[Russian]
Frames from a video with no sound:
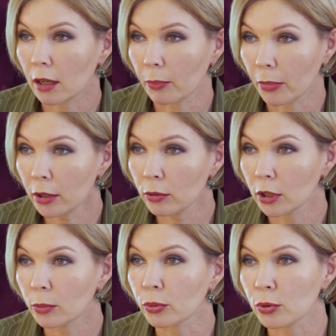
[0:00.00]
компанию
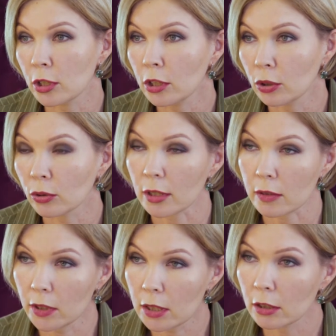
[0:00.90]
на пути ее
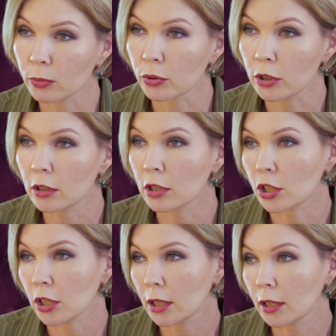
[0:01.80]
развития, на пути
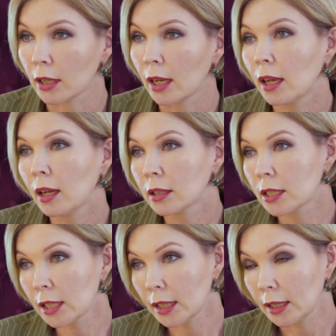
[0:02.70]
достижения
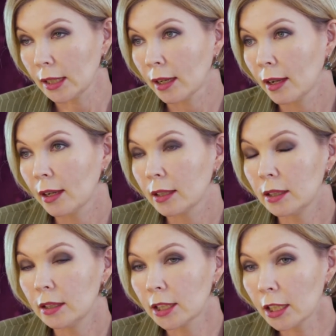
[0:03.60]
целей.
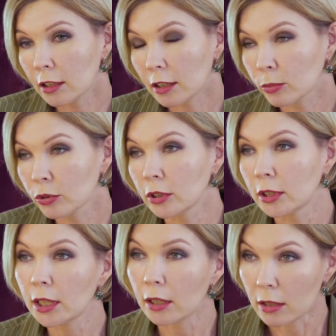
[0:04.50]
И трекер
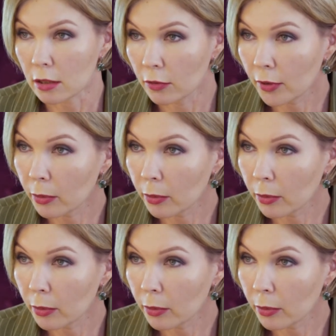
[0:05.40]
работает не разово в